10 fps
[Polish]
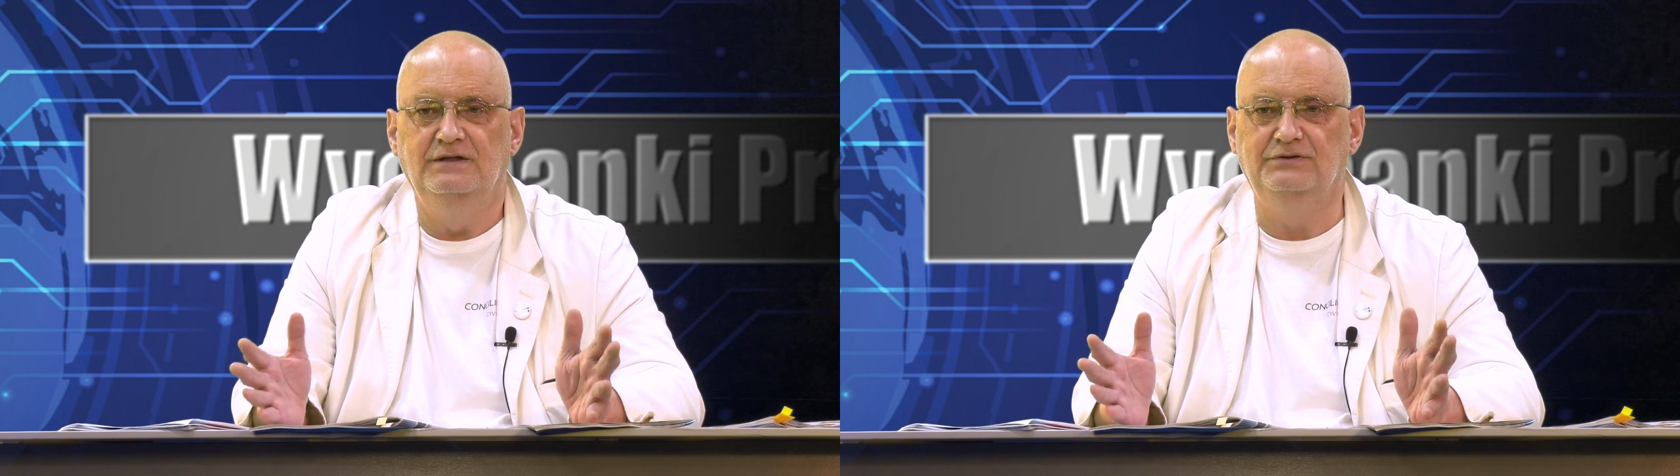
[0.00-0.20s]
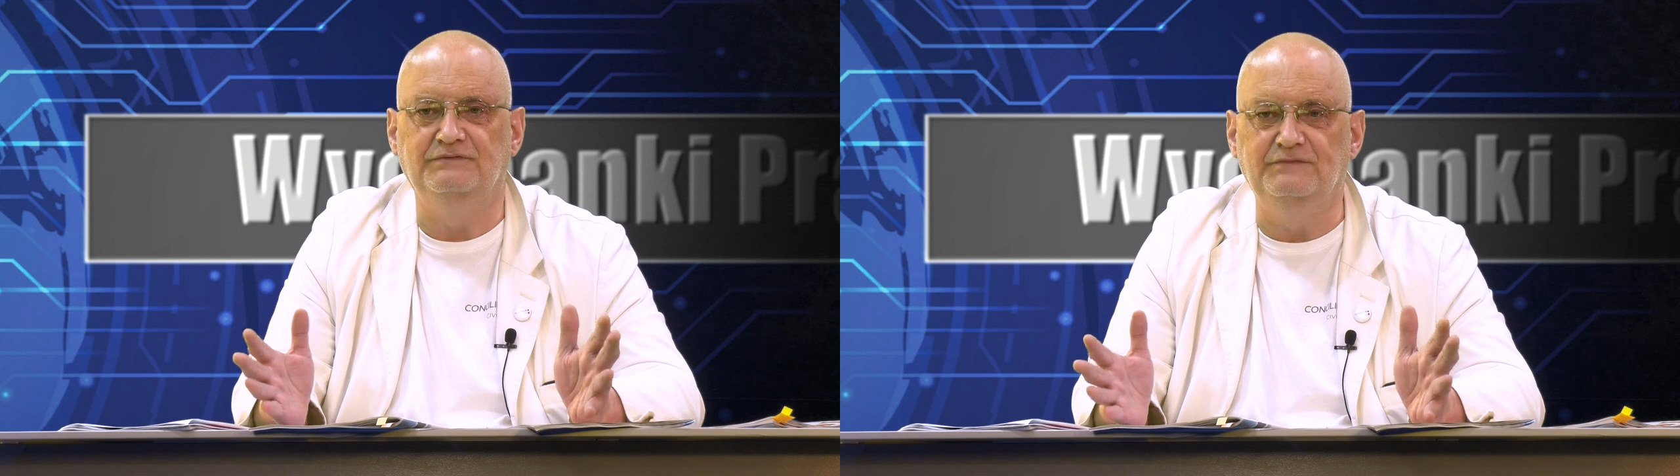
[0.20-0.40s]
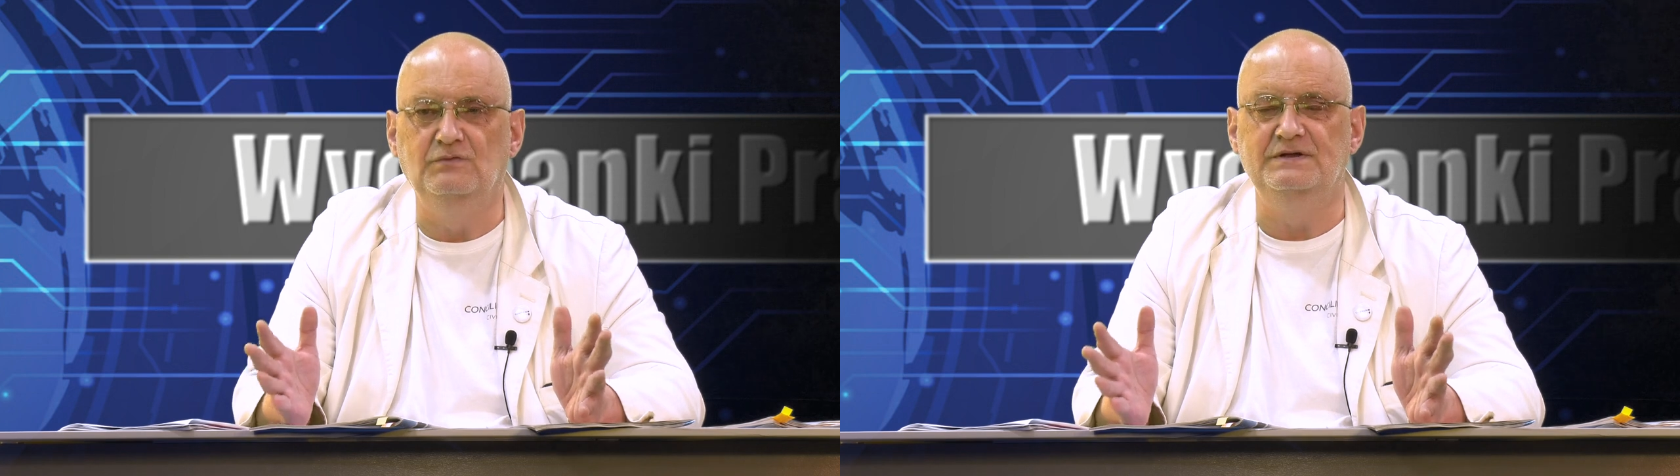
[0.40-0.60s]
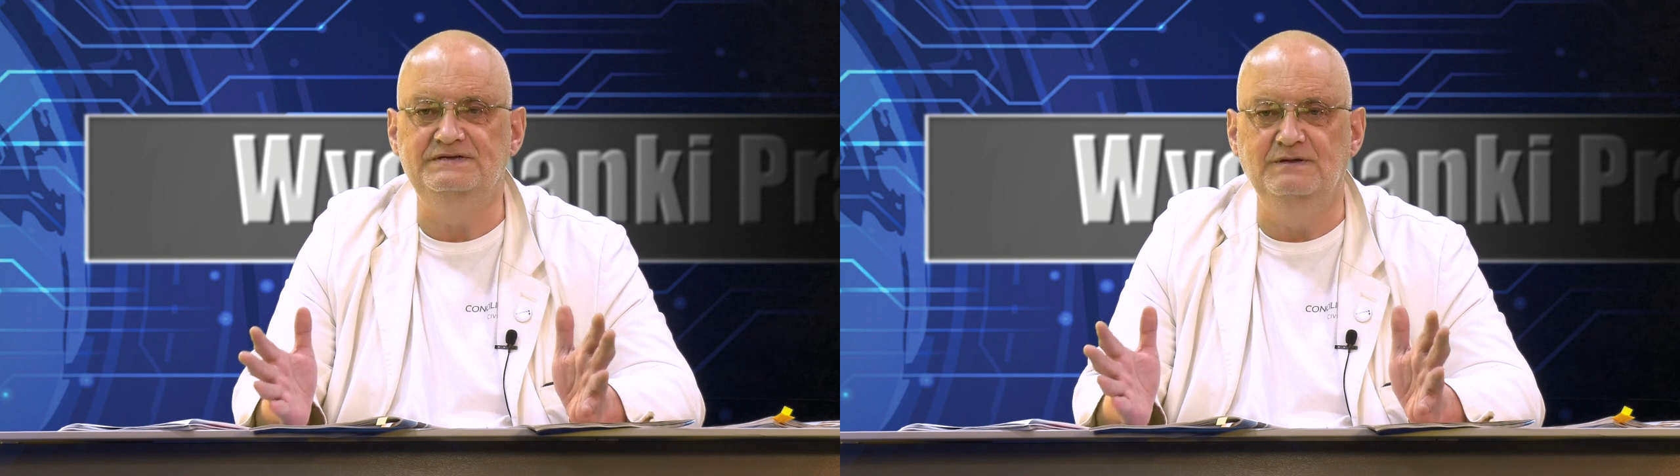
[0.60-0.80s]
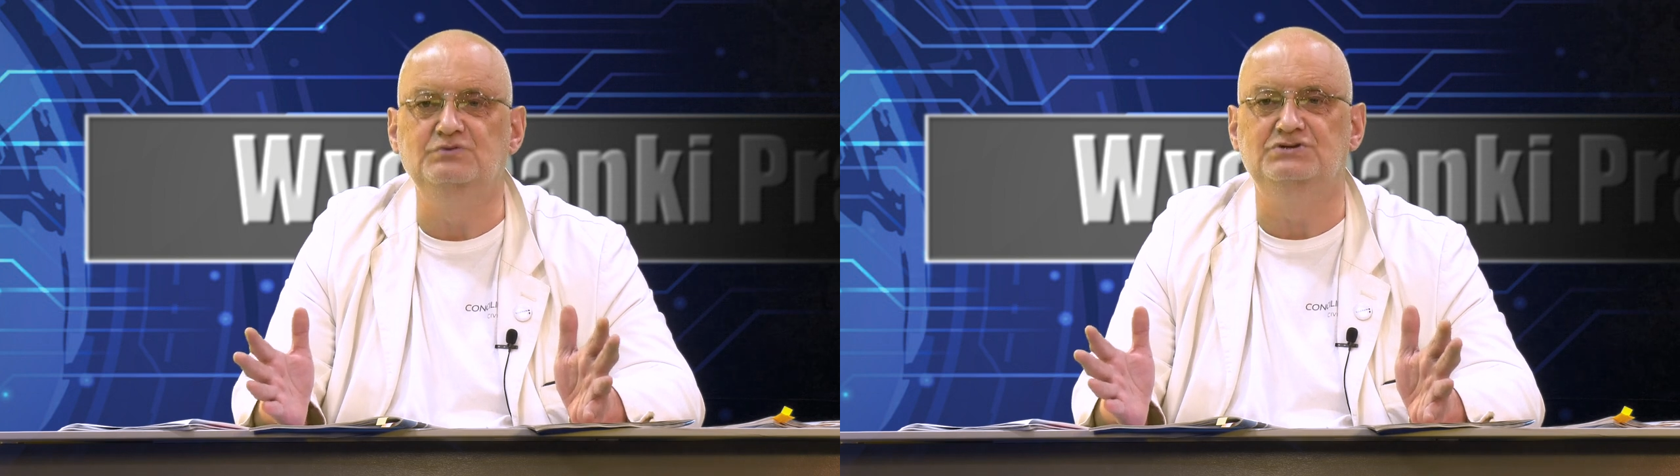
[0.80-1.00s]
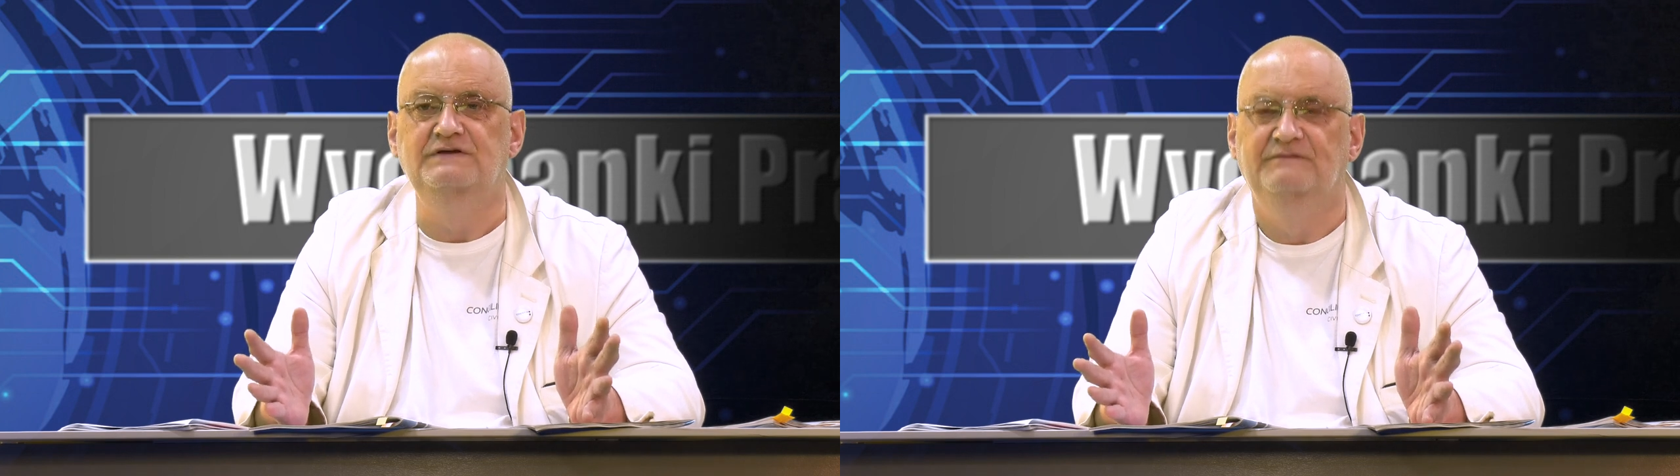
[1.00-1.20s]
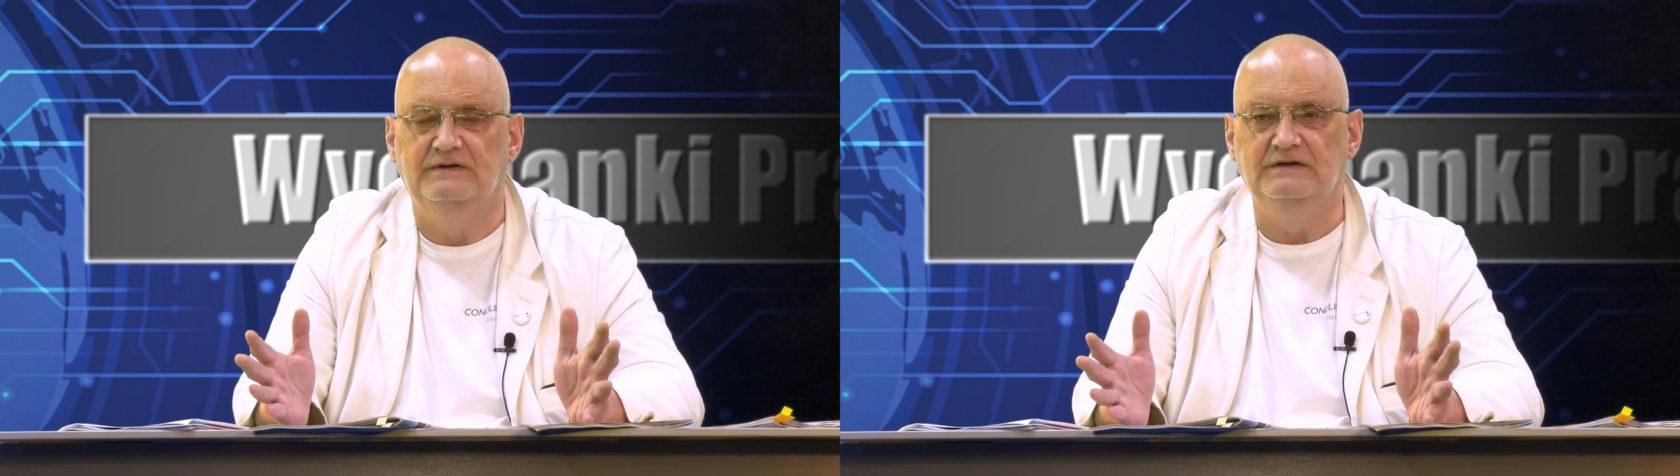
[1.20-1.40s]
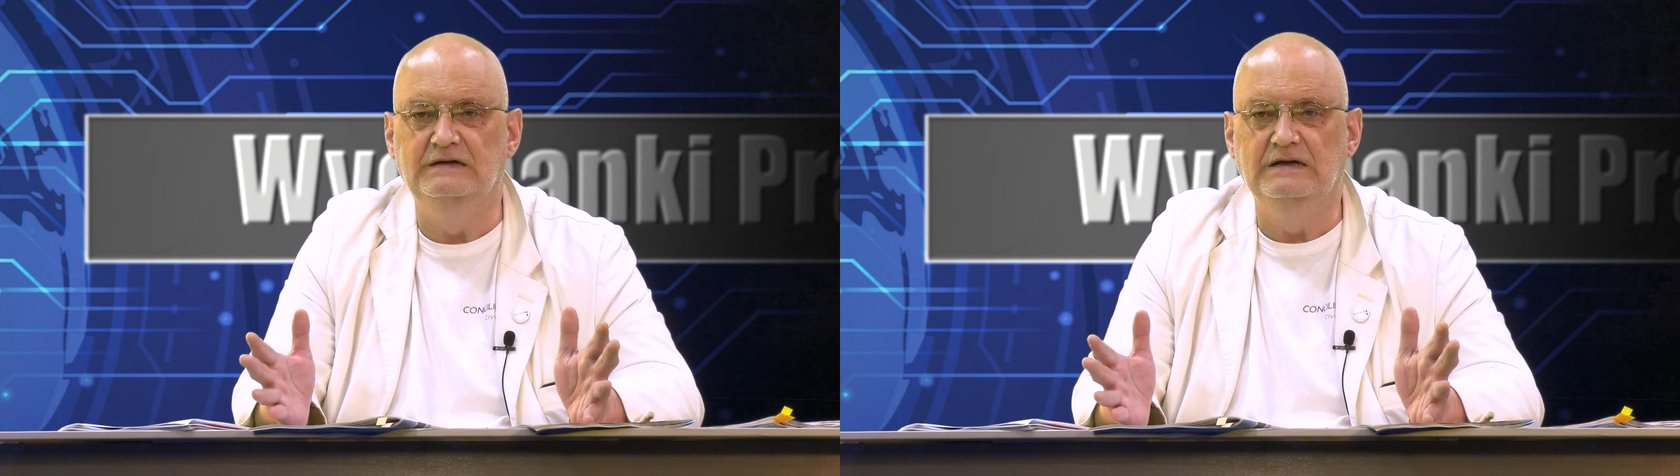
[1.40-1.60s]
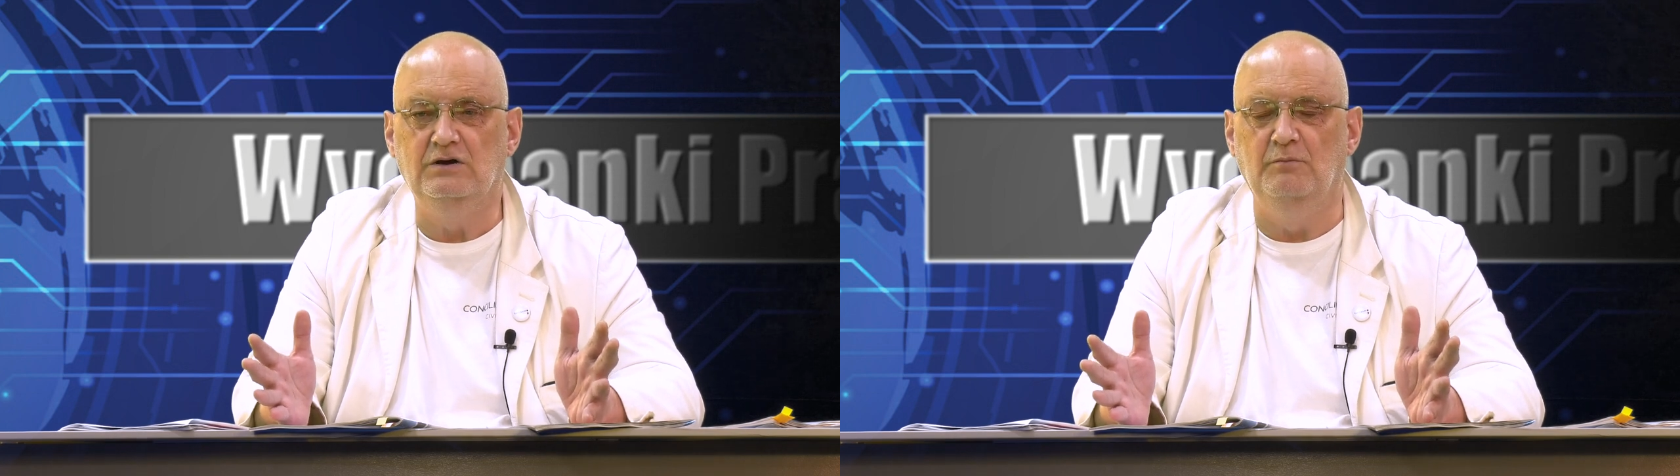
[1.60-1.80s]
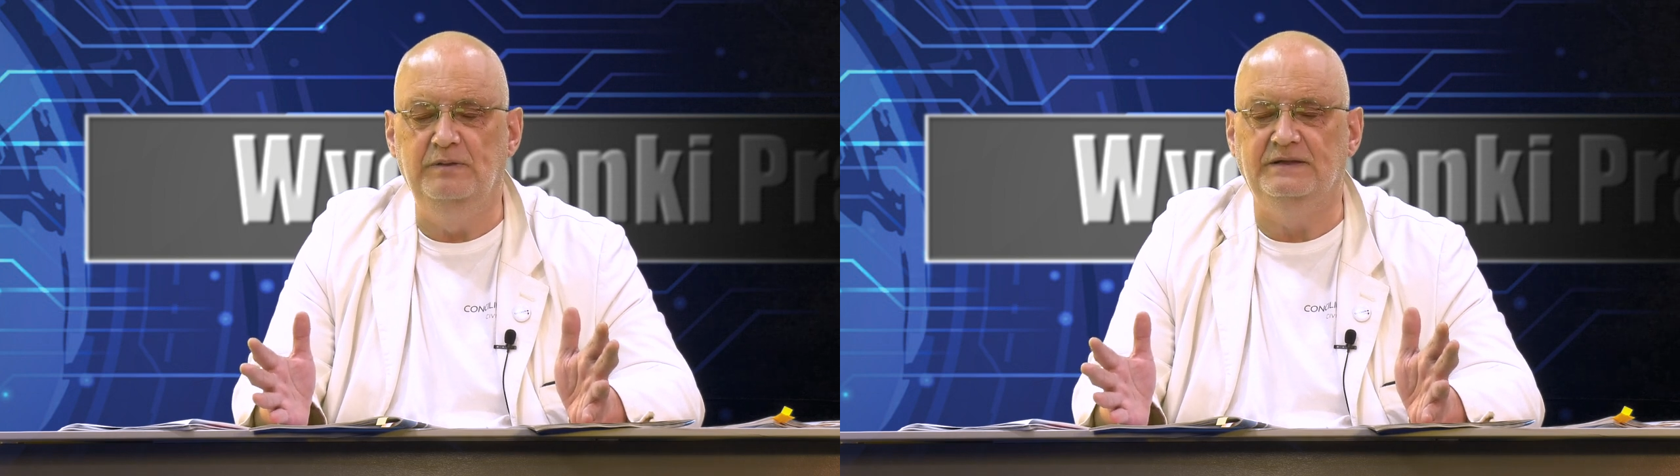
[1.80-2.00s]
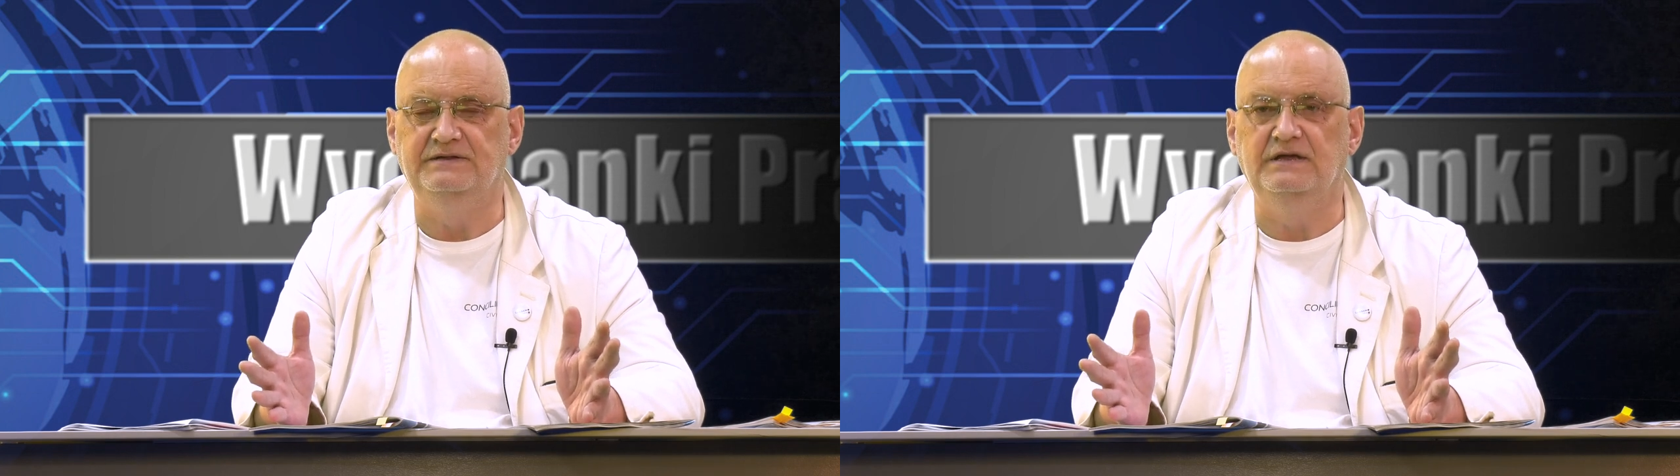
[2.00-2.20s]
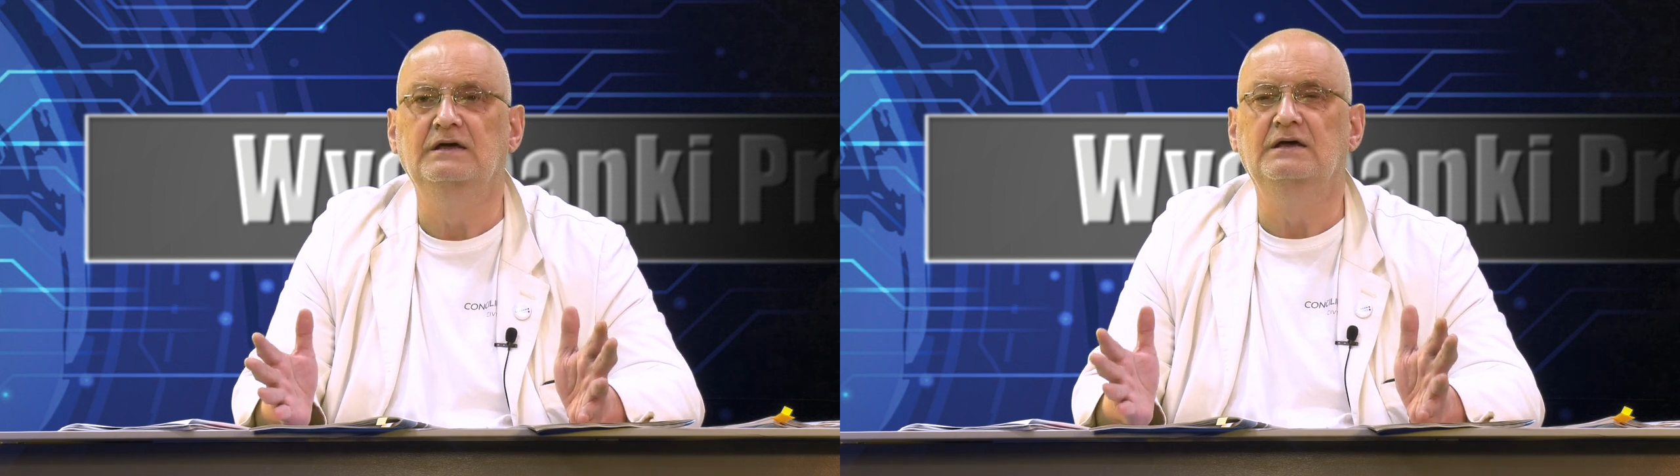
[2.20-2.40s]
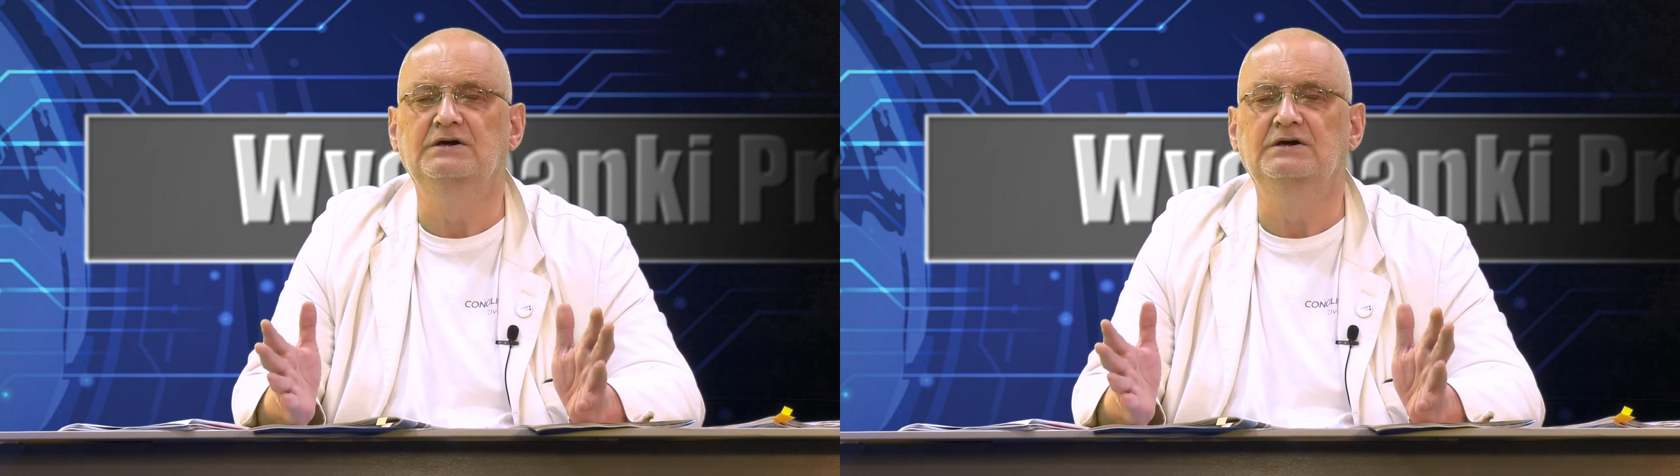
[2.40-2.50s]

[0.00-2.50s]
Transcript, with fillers: No to w ogóle jest niemożliwe kompletnie.